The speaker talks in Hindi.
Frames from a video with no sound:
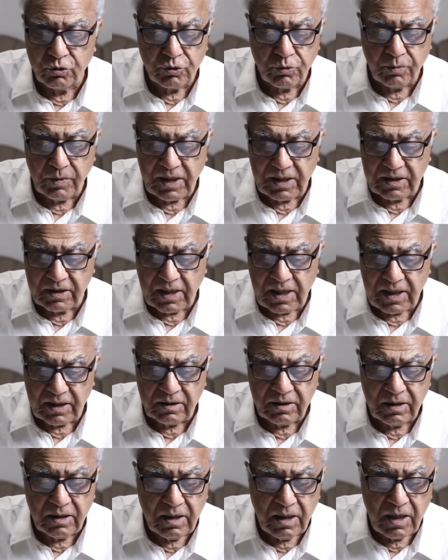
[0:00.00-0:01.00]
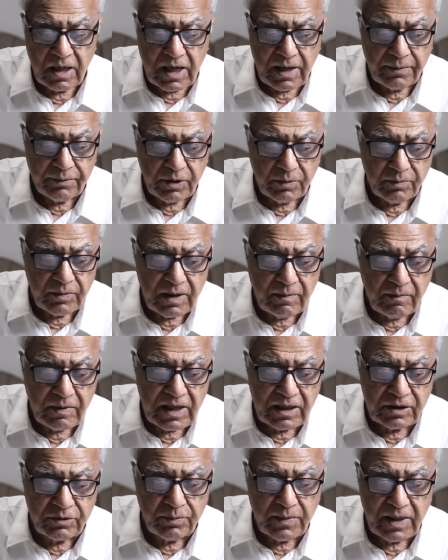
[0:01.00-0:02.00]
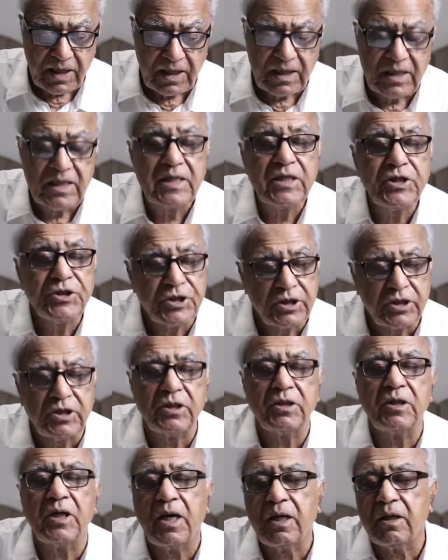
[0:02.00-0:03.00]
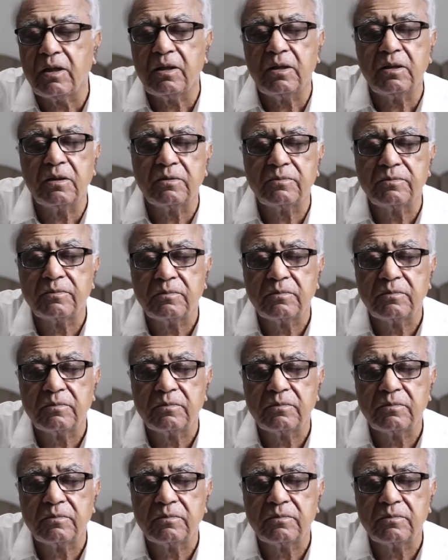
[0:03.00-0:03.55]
शुमला हजरात आपके मानात में शिद्दत आ रही है